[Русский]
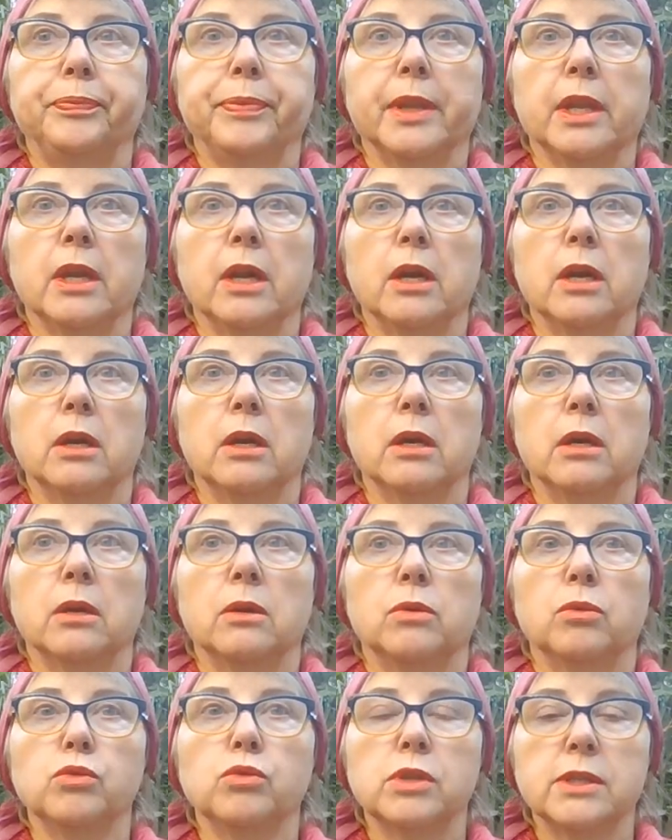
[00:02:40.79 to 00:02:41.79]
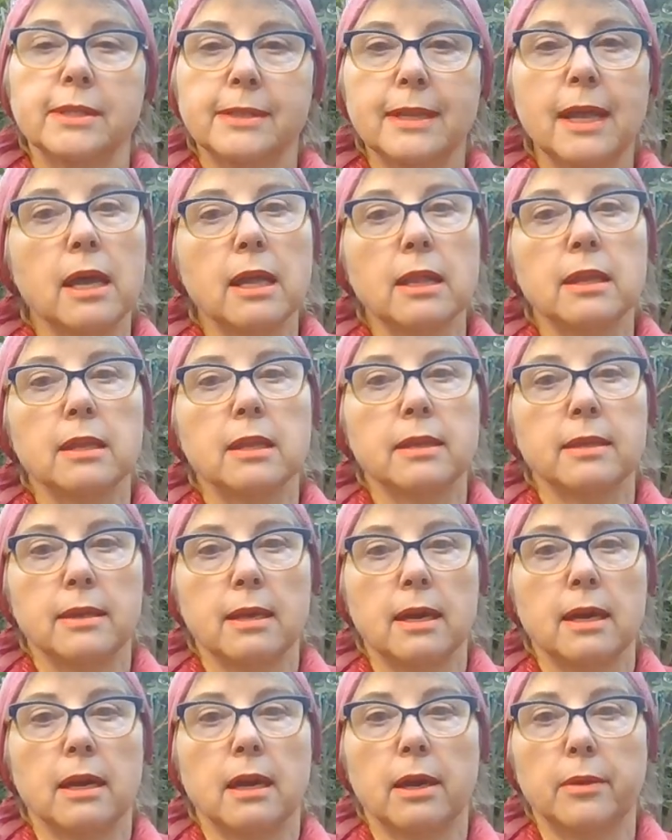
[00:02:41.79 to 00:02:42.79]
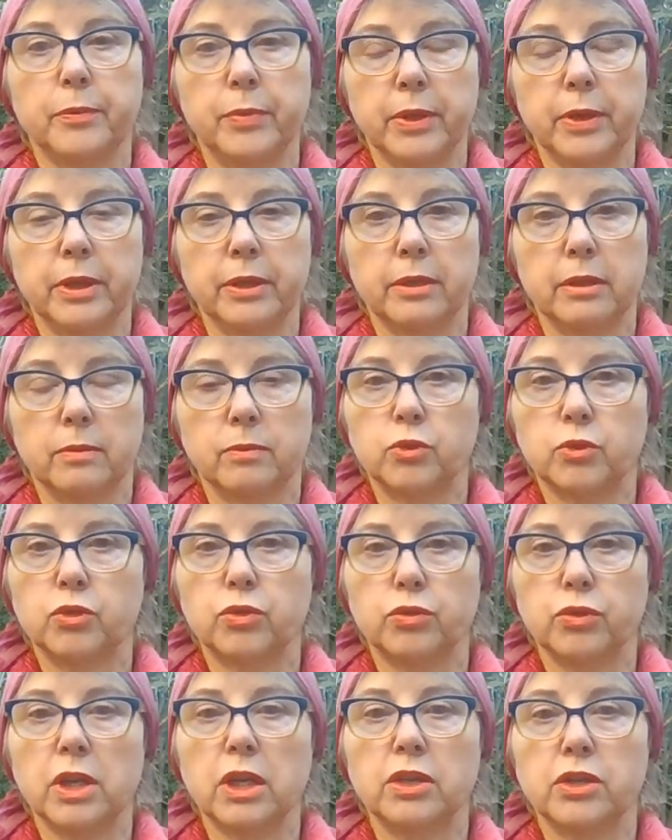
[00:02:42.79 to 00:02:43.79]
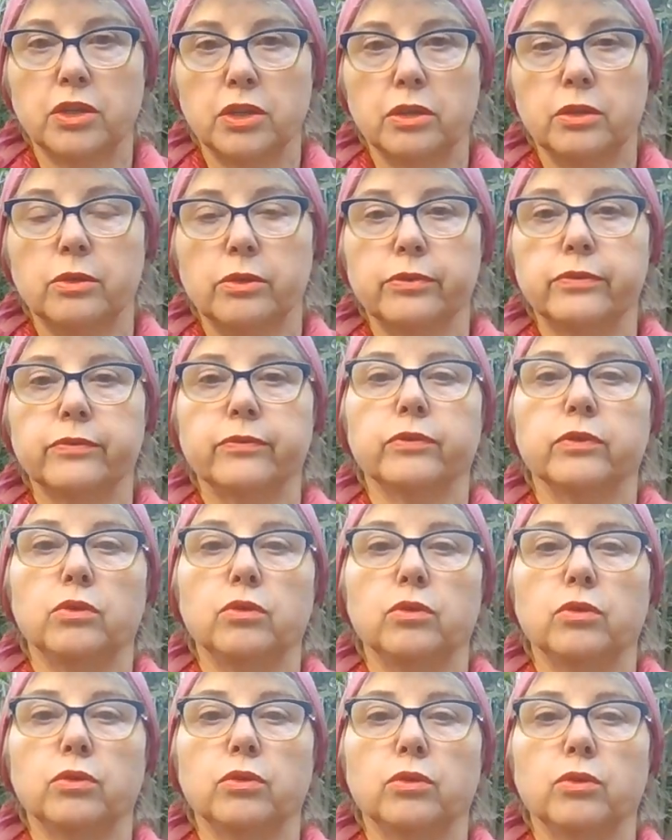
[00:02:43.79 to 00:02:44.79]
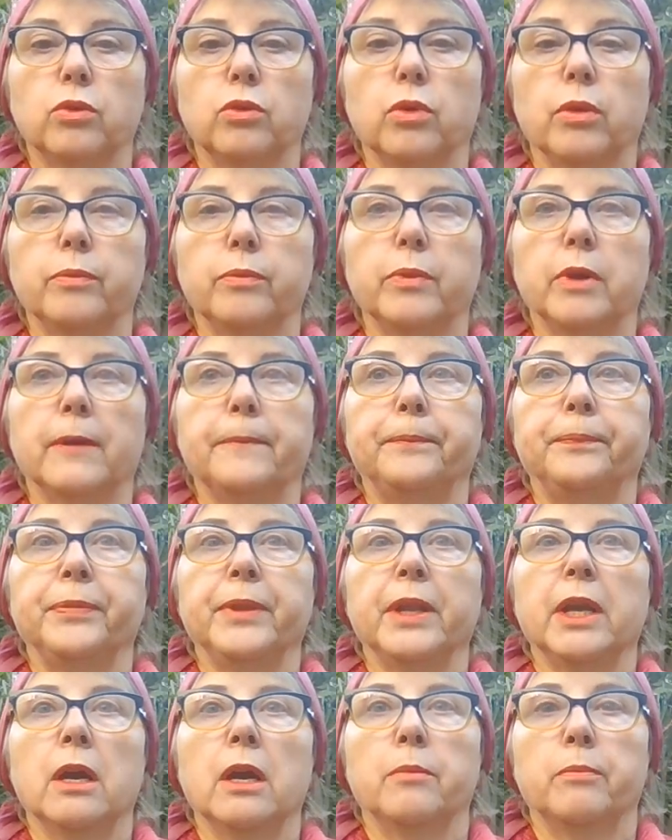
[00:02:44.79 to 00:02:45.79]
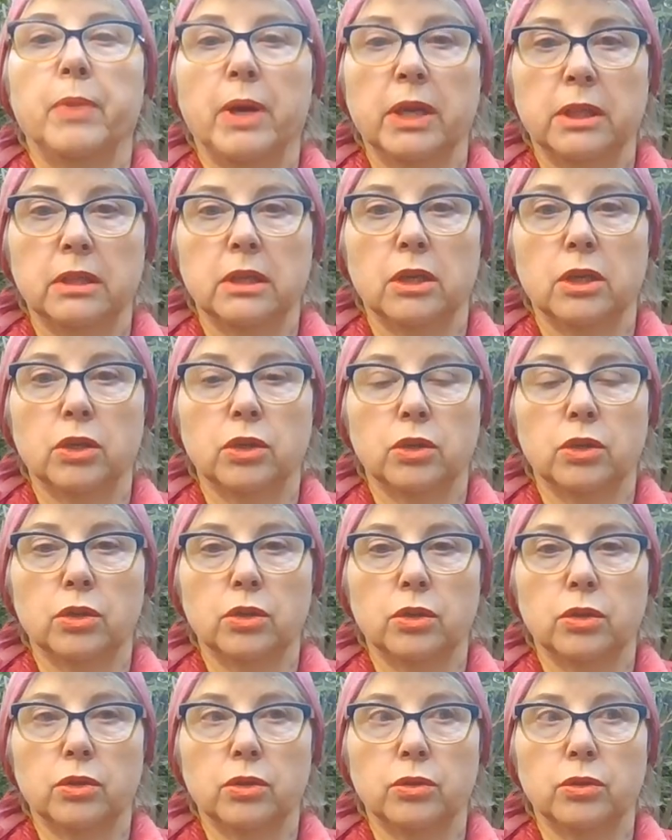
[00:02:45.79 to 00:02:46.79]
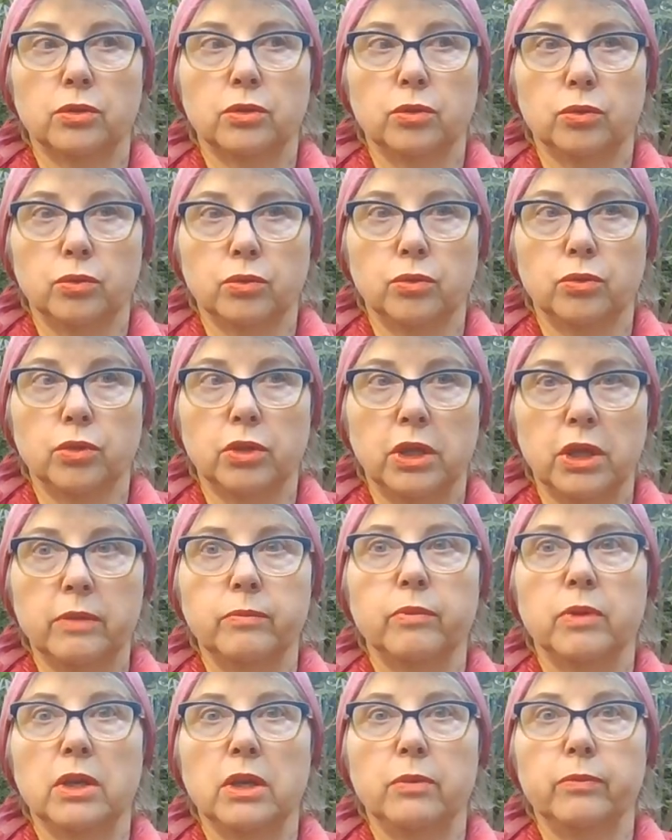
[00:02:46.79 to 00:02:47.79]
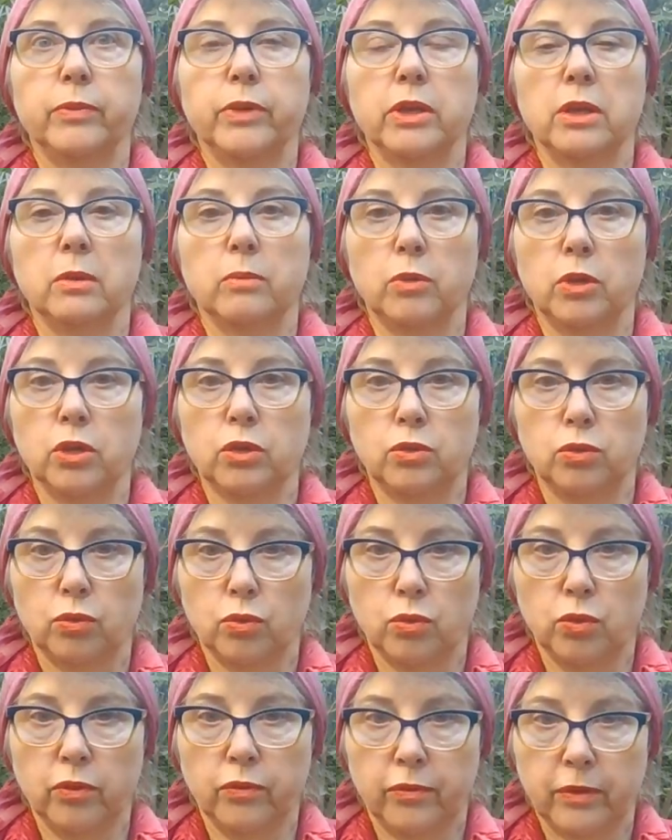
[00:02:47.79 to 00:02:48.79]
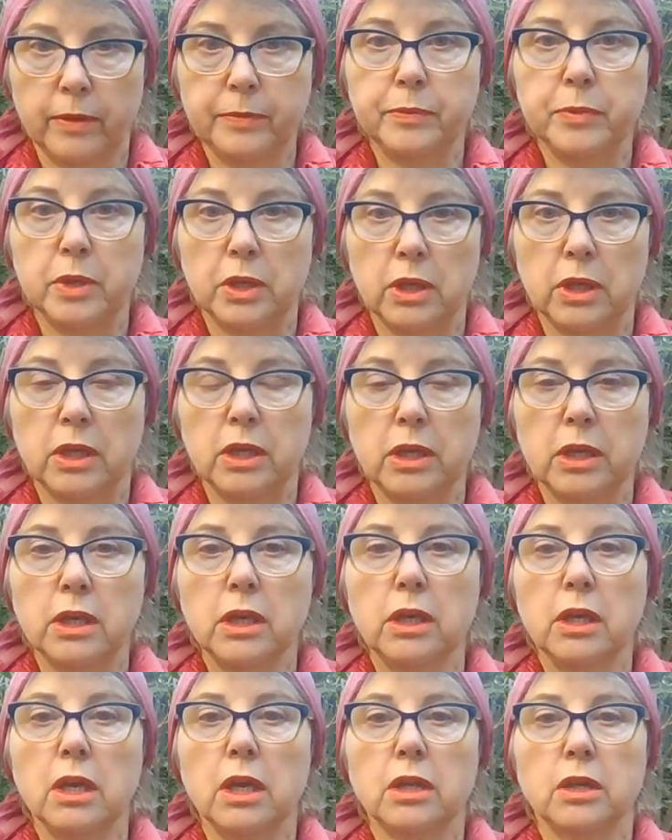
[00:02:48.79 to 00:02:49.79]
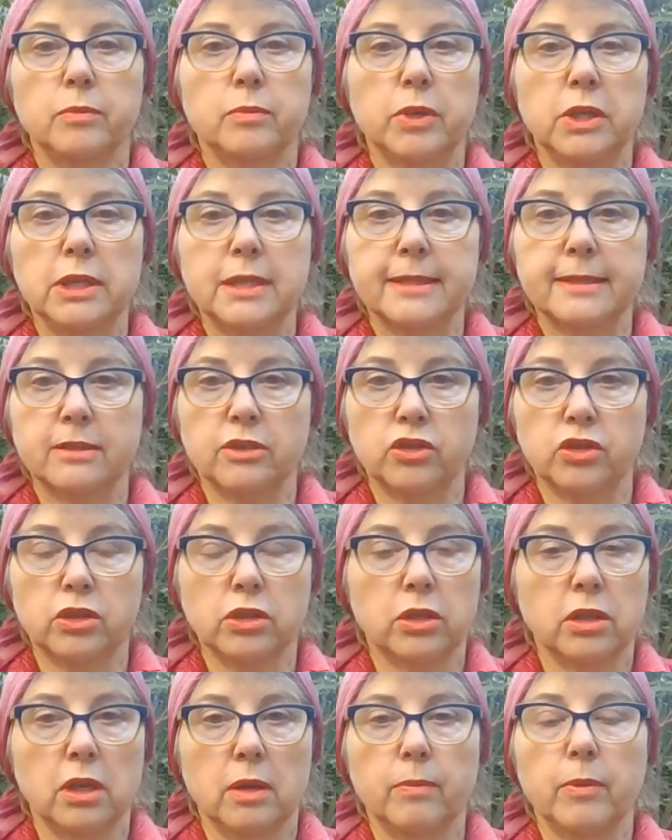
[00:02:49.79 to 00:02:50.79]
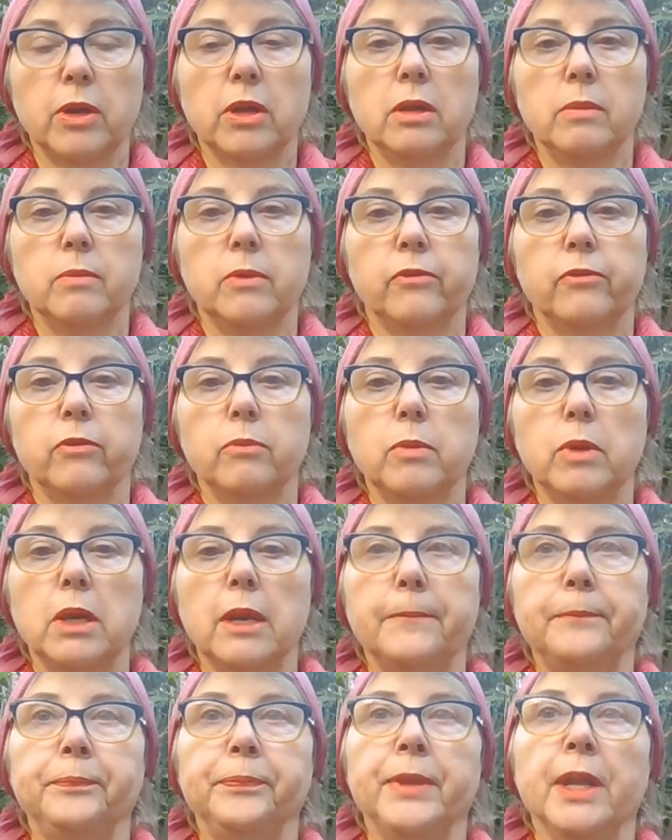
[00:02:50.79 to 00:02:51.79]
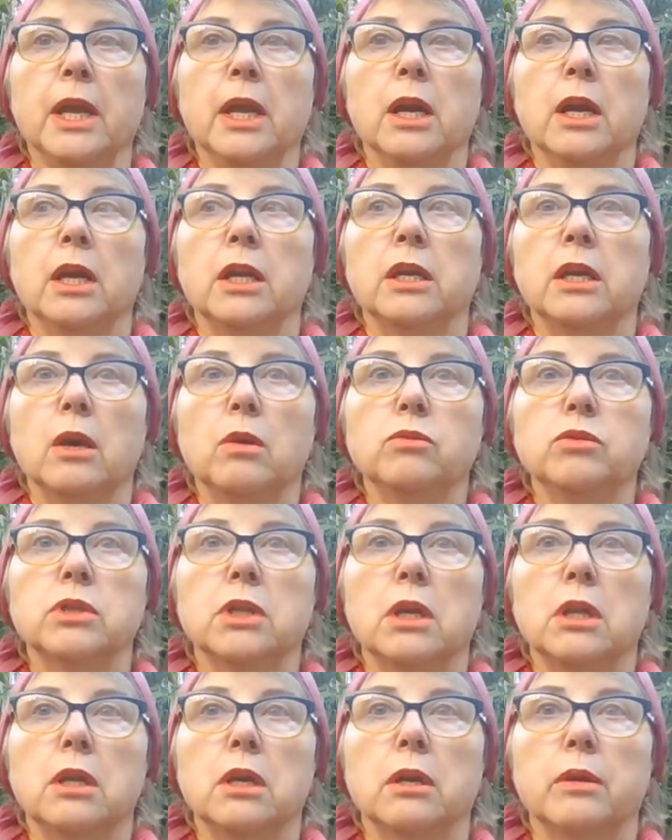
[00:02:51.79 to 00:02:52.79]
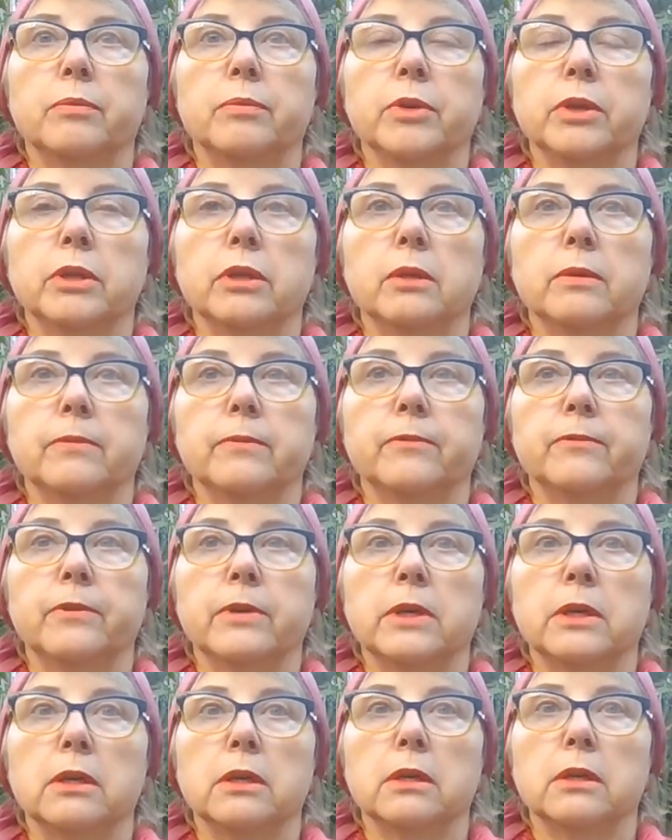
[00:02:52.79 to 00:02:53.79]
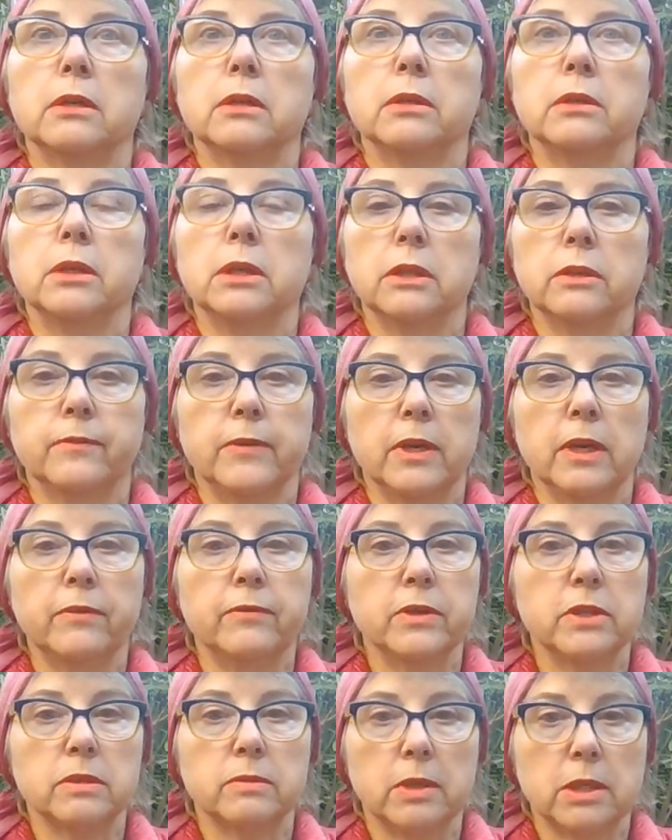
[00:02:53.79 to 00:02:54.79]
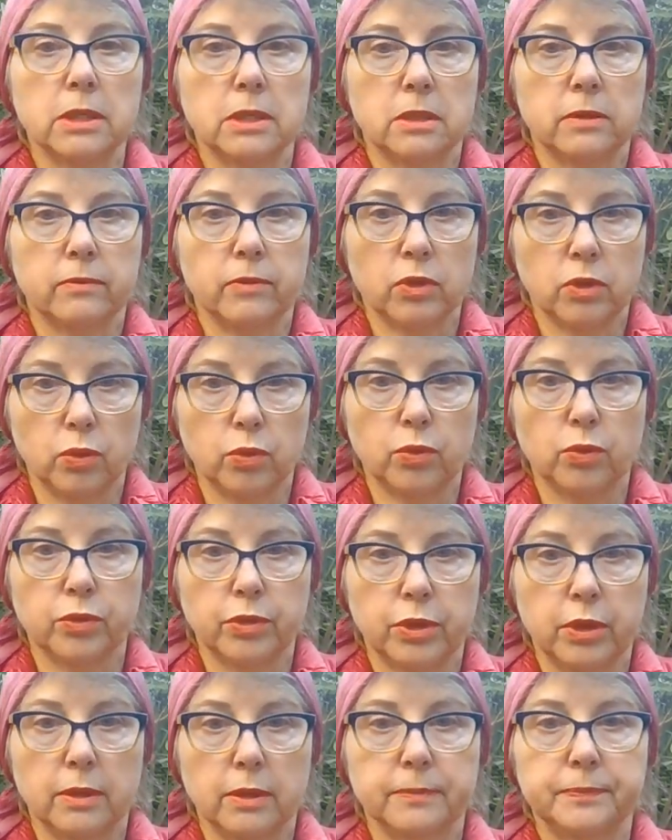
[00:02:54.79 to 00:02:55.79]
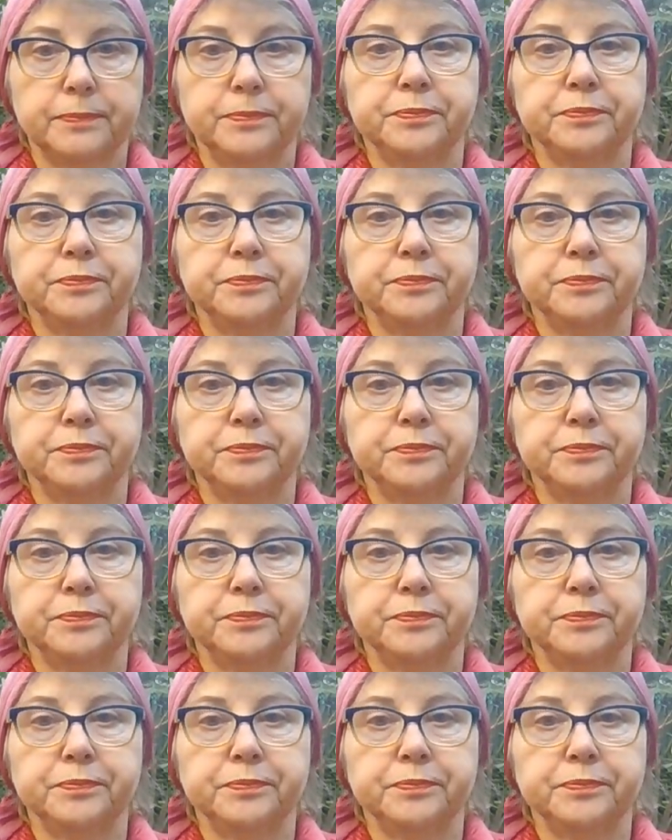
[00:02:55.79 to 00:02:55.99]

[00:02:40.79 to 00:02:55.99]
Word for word: А, узнала я об этом, что я числюсь в дурдоме под э, э, другим именем и другой фамилией, они близко жены моей фамилия, я узнала об этом в э, январе 2018 года.